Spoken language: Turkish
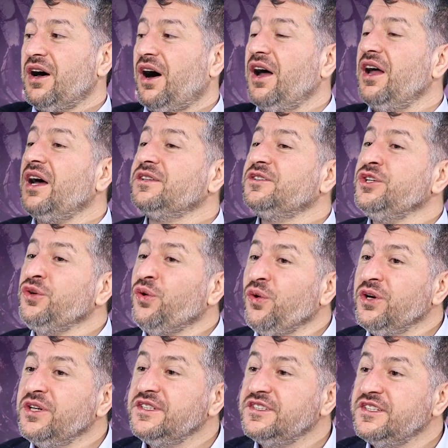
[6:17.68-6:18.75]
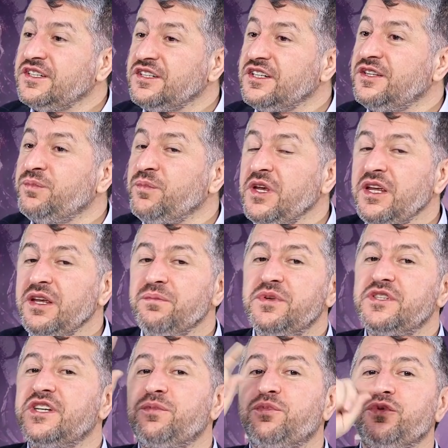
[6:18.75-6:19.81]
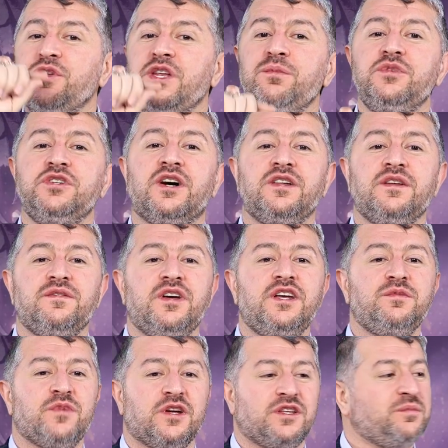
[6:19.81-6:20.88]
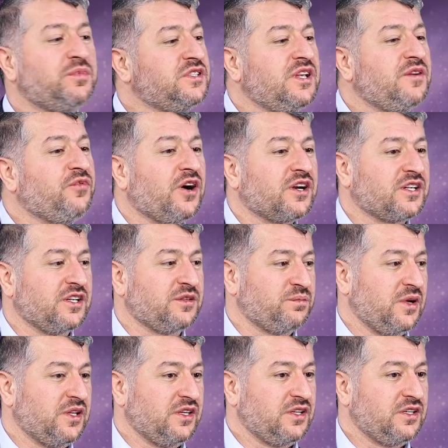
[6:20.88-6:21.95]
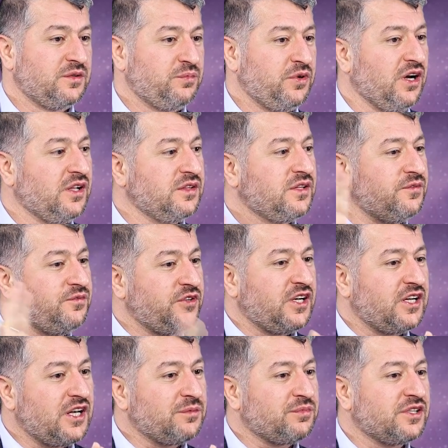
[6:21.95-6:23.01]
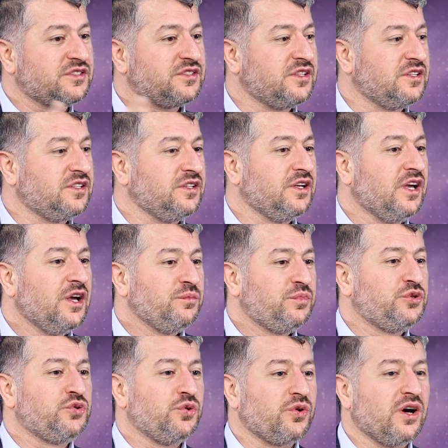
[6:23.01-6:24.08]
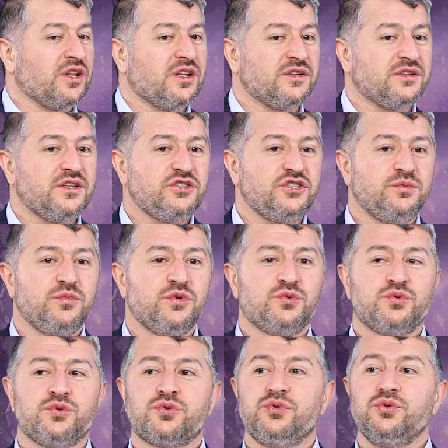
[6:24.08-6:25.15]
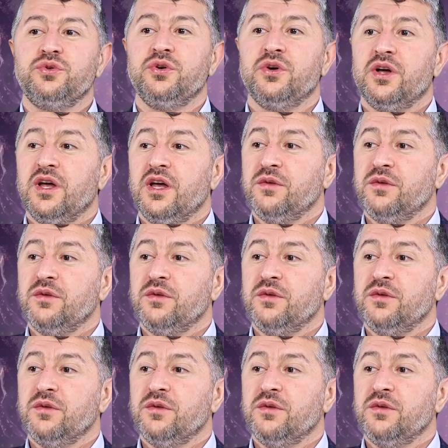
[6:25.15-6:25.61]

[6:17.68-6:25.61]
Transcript: Hayatın o hızlı ritmi bize bunu imkanı vermedi. Biz de fark etmedik. Bir anda frene basıldı birçok alanda şimdi durduk.